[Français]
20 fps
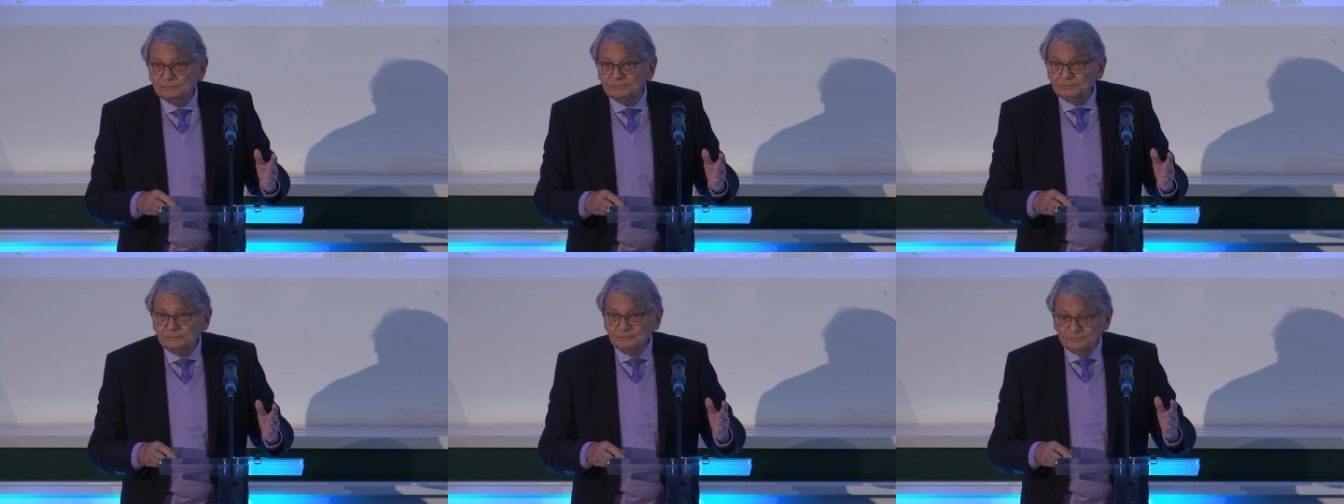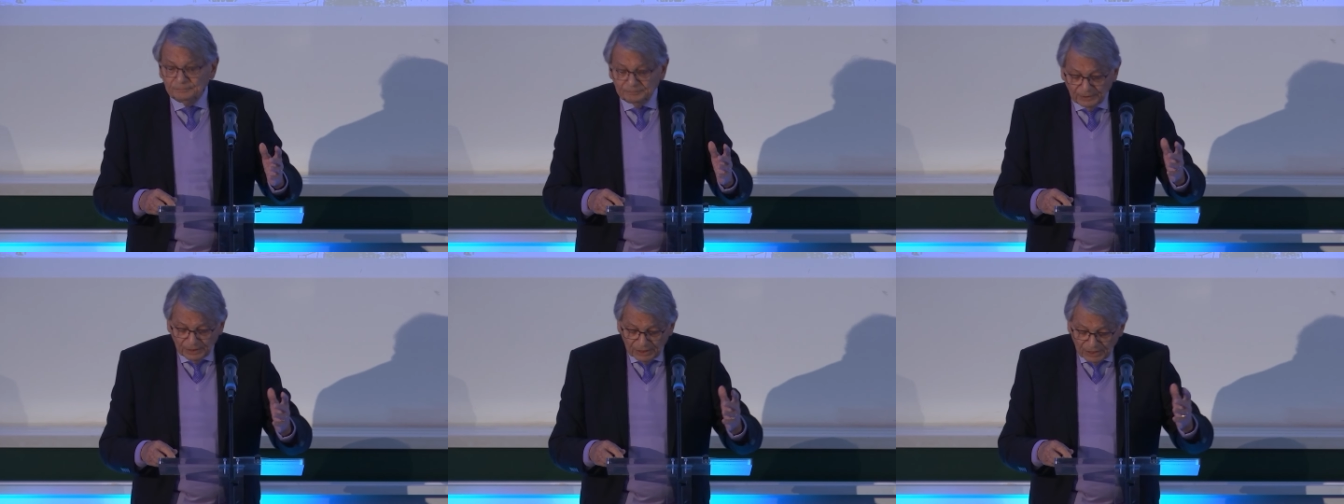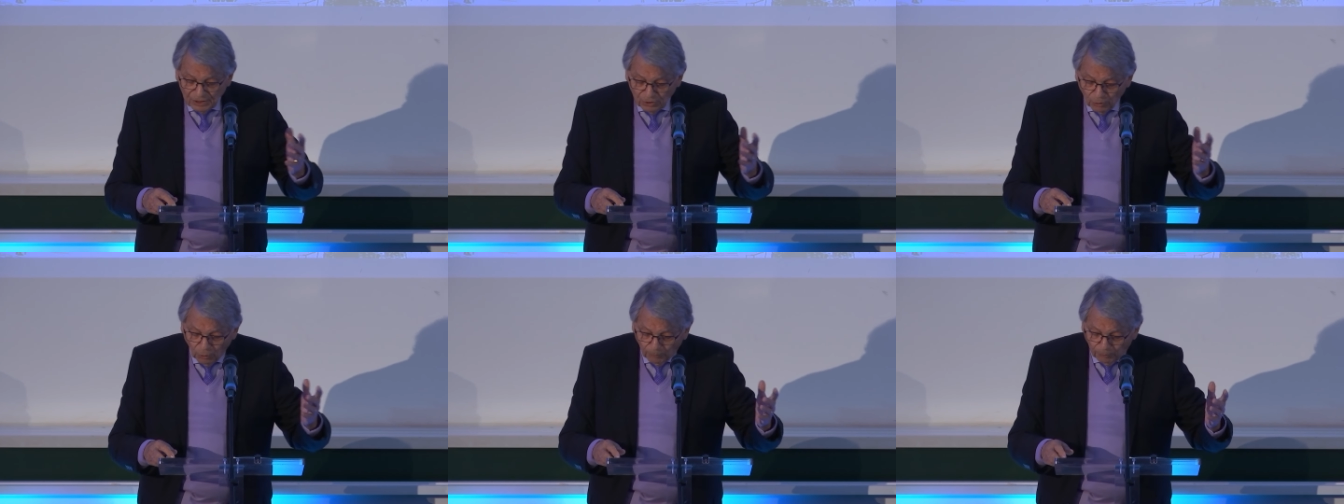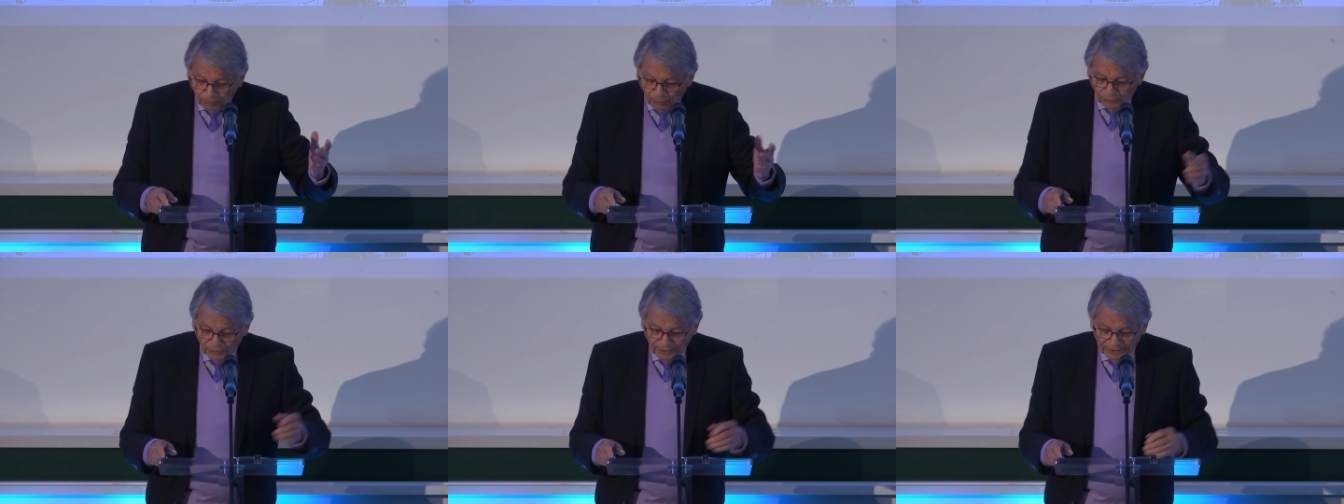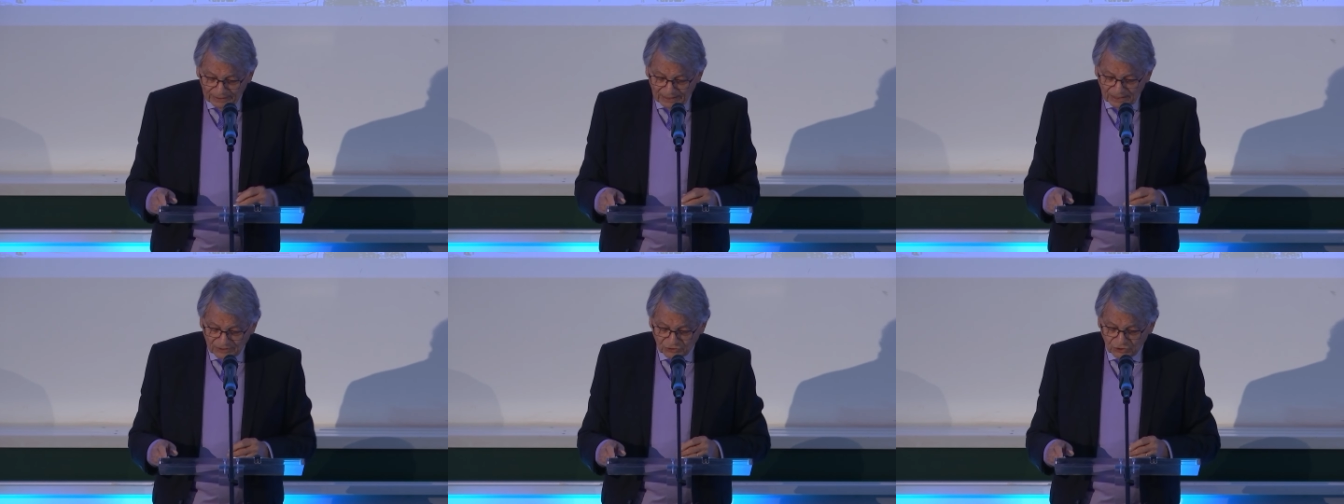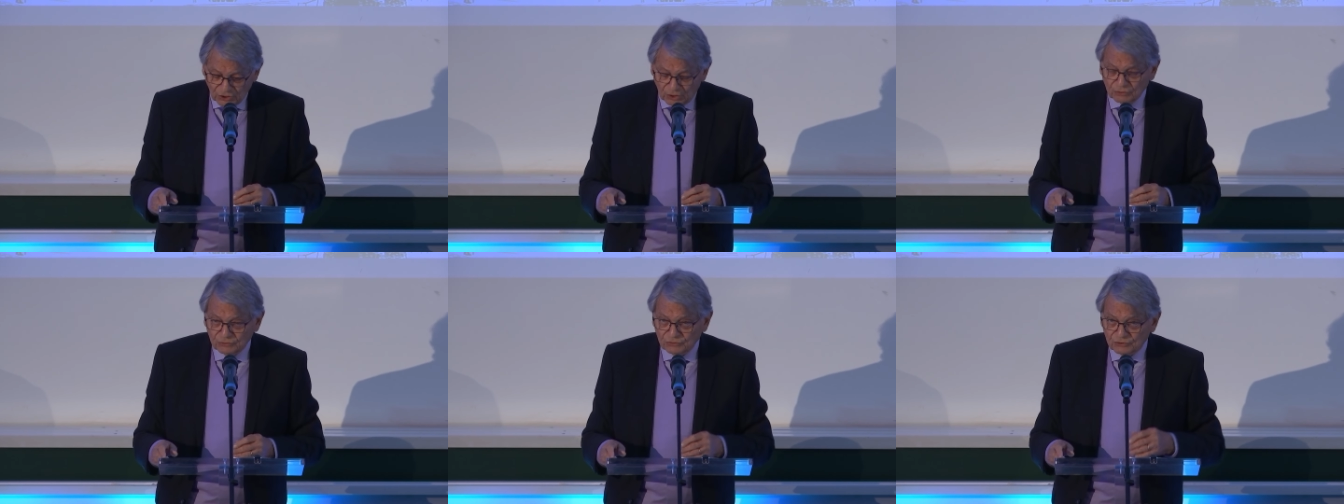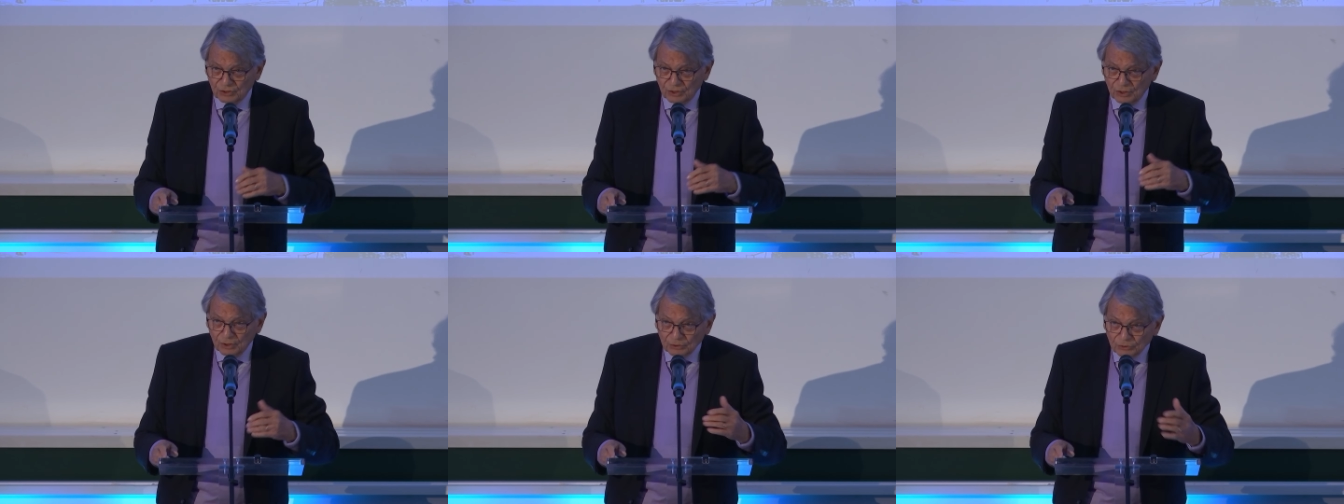liées au progrès de la
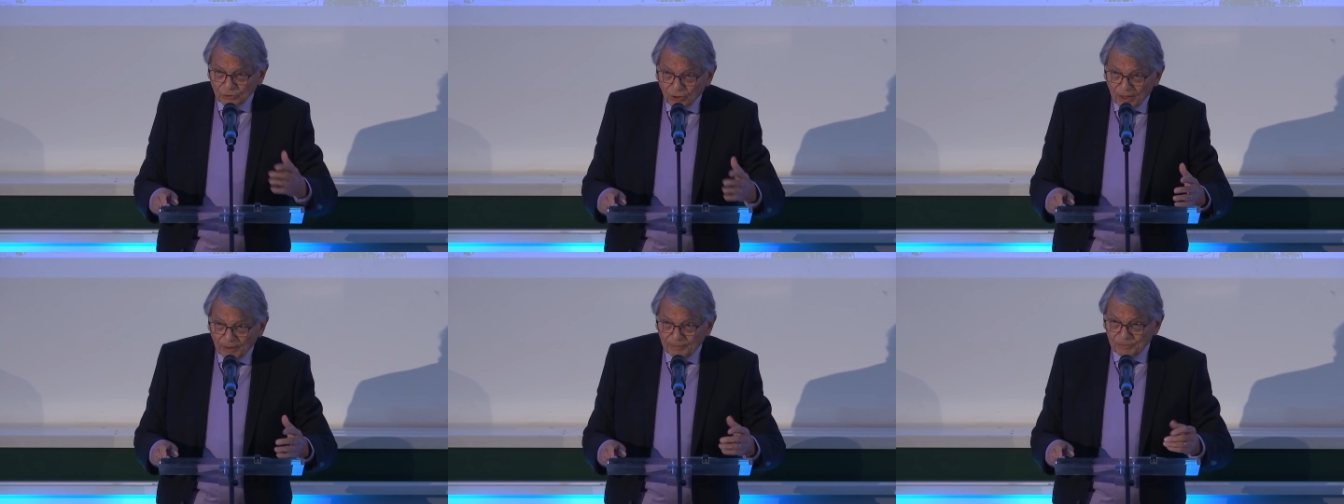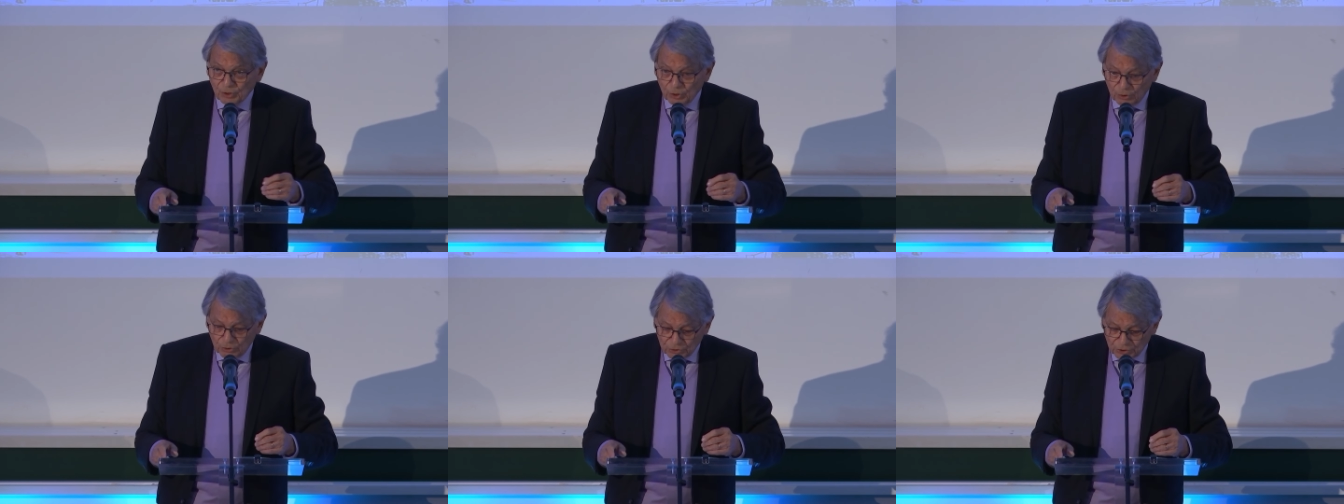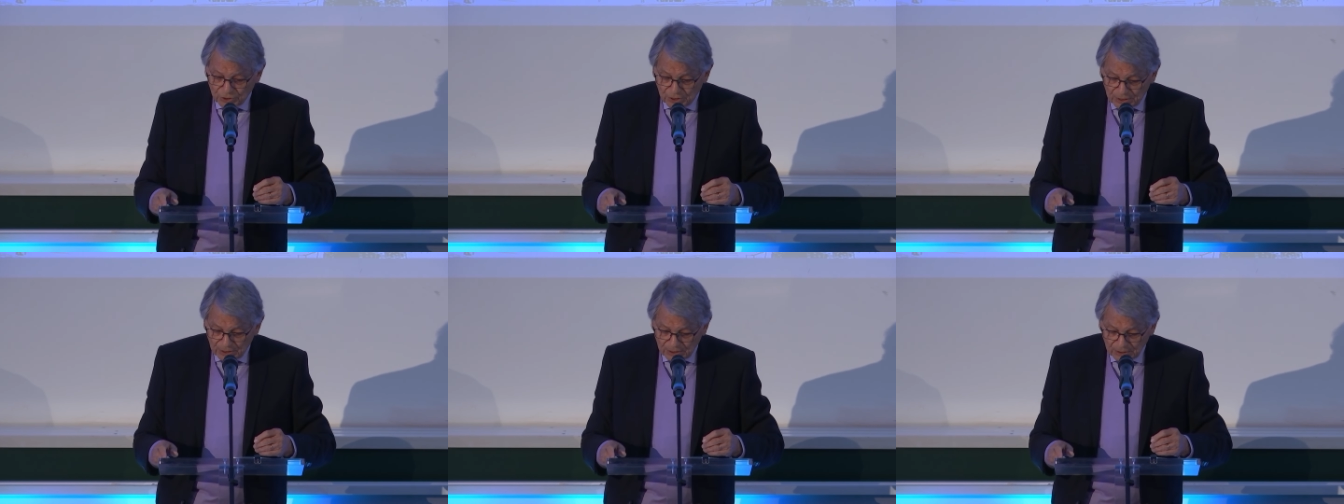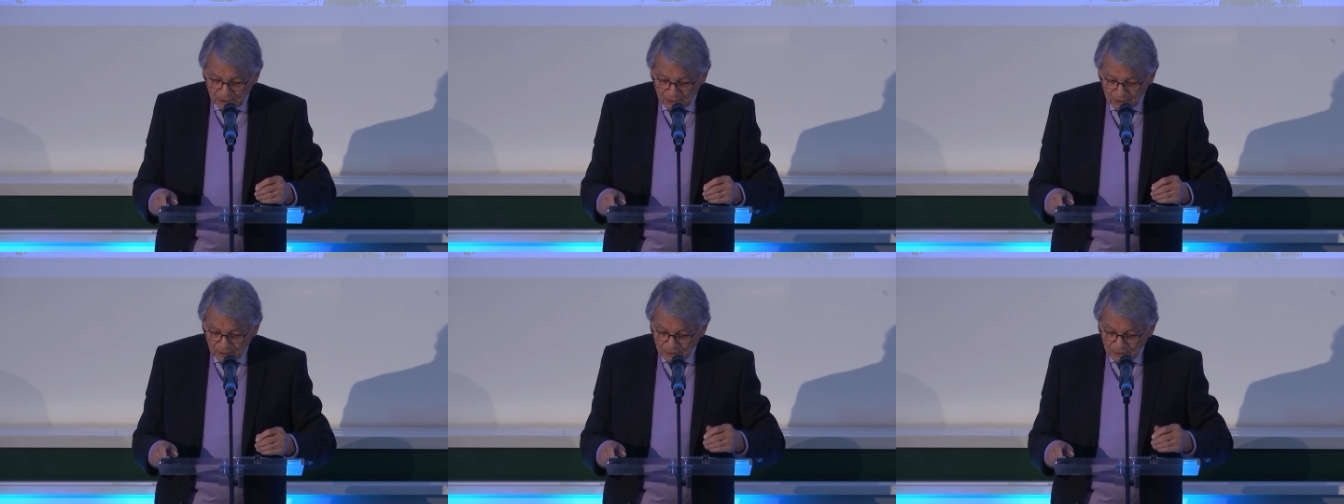science, de la biologie,